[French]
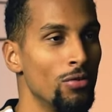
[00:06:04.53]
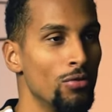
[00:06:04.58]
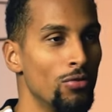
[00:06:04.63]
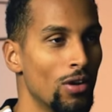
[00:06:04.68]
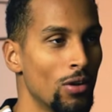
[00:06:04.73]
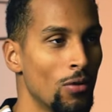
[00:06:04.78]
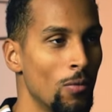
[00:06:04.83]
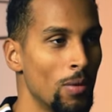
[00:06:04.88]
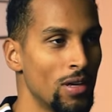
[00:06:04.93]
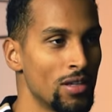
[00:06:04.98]
Une
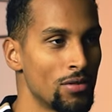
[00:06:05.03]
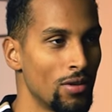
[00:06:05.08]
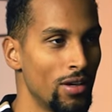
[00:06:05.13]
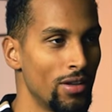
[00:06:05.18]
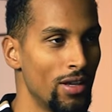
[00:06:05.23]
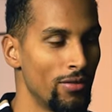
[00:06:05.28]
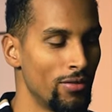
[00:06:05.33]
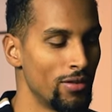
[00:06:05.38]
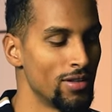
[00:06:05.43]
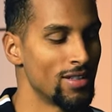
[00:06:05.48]
fois qu'on passe sur
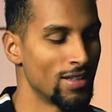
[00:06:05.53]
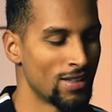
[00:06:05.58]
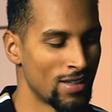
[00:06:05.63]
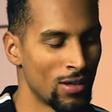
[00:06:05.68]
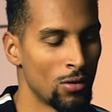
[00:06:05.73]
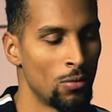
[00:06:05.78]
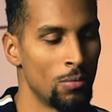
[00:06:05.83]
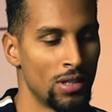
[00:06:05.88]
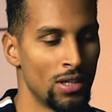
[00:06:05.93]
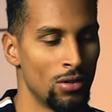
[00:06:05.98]
un iPhone, c'est
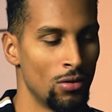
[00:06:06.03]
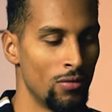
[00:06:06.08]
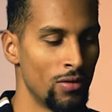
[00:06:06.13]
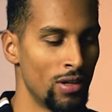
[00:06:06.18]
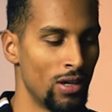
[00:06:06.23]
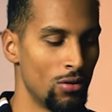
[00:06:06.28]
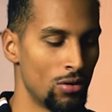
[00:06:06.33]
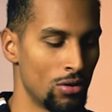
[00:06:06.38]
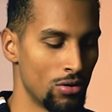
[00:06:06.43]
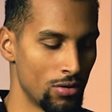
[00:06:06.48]
très compliqué de
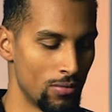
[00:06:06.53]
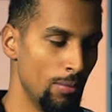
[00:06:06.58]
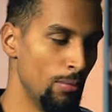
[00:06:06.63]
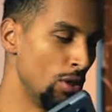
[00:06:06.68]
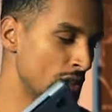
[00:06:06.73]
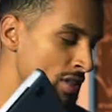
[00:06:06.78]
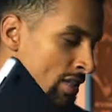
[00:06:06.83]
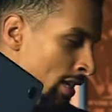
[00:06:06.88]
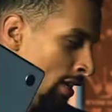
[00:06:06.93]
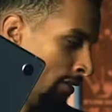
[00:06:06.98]
revenir à autre chose.
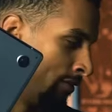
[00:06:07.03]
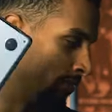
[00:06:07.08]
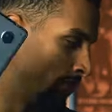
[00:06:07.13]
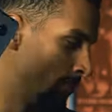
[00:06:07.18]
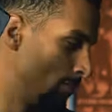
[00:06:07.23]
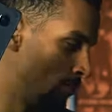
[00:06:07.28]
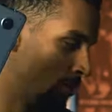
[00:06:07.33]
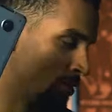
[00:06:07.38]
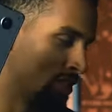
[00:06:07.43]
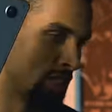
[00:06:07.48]
Must have,
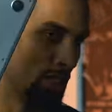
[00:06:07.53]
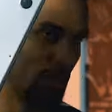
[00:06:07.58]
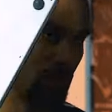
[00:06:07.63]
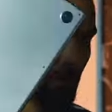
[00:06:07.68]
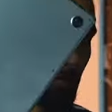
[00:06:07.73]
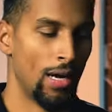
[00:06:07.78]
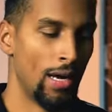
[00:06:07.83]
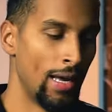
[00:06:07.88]
must have.